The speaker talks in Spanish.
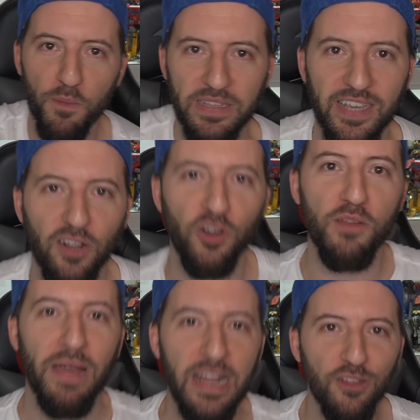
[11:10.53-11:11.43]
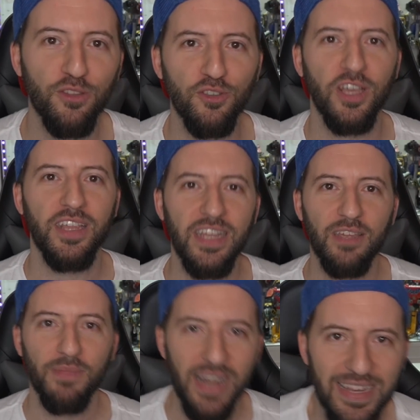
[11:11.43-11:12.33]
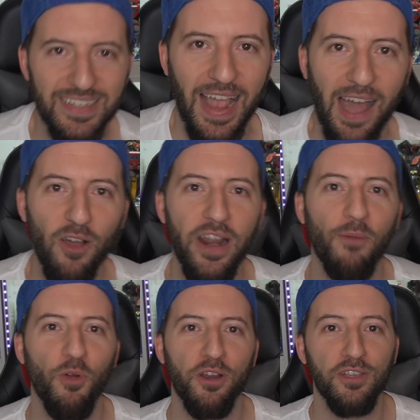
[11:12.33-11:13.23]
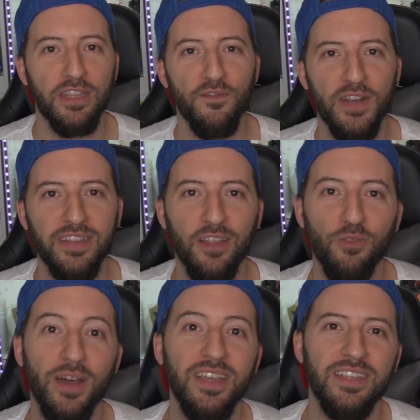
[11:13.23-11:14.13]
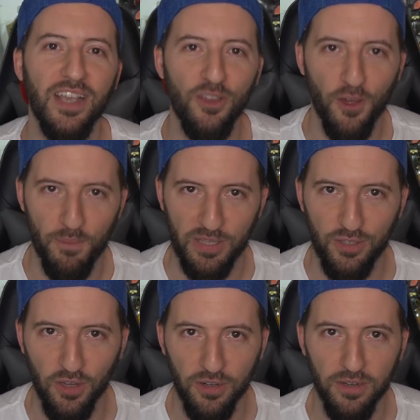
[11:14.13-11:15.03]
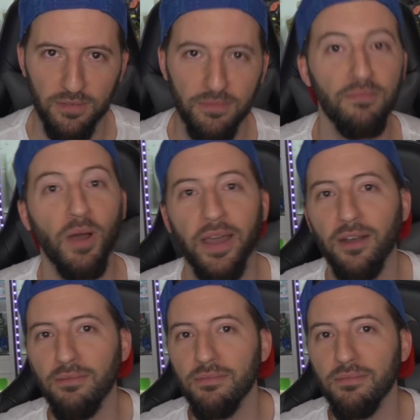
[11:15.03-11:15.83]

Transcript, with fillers: pasar con el marido entonces de Nicki Minaj? Ahora, bueno, se está enfrentando a 10 años de prisión. Bueno.